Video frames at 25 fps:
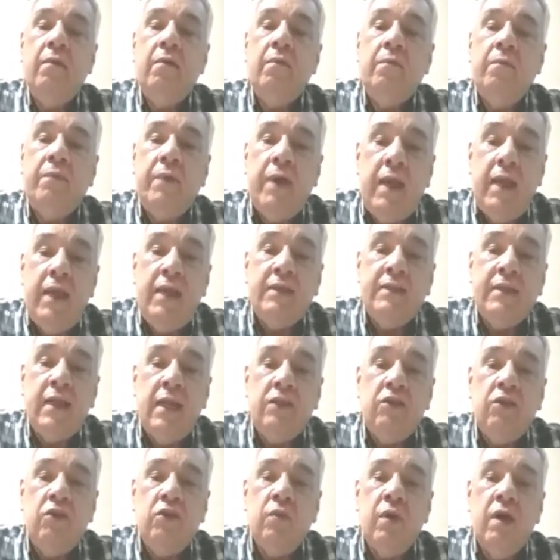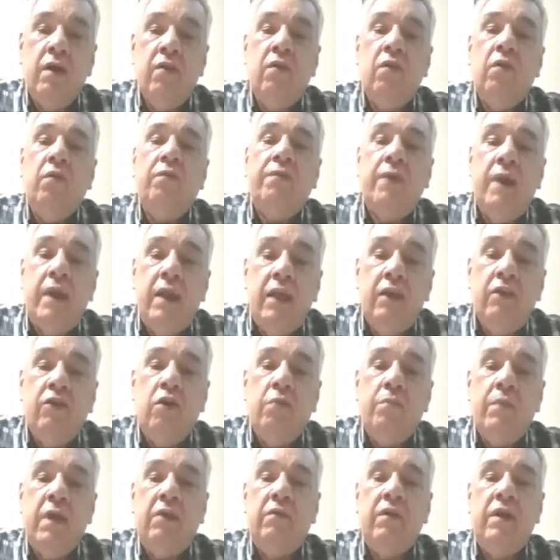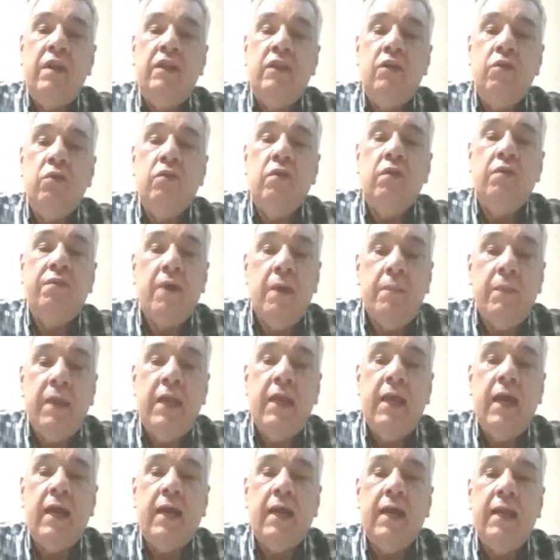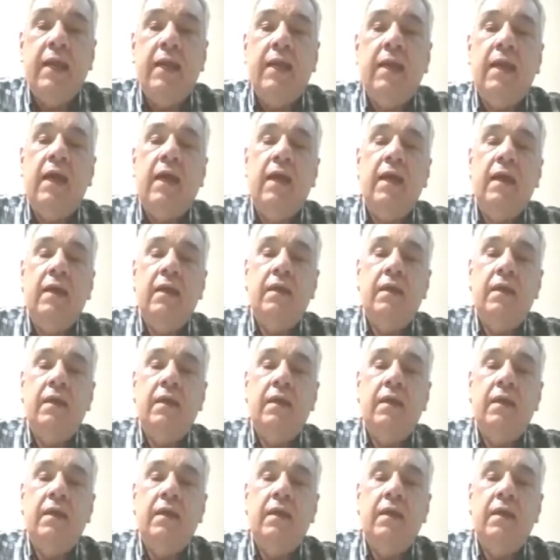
Feliz año nuevo, feliz 2021 familia querida.